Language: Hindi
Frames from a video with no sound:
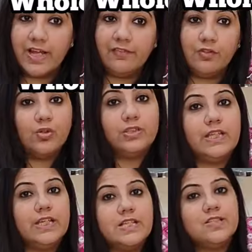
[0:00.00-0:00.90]
फाइव गुड
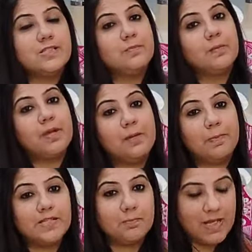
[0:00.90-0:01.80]
थिंग इज इसमें हमारे
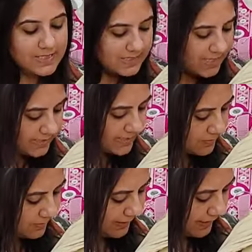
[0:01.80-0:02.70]
पास प्लस साइजेस
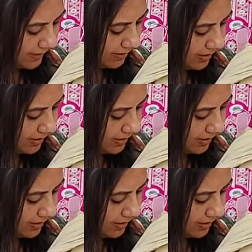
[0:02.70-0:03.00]
भी है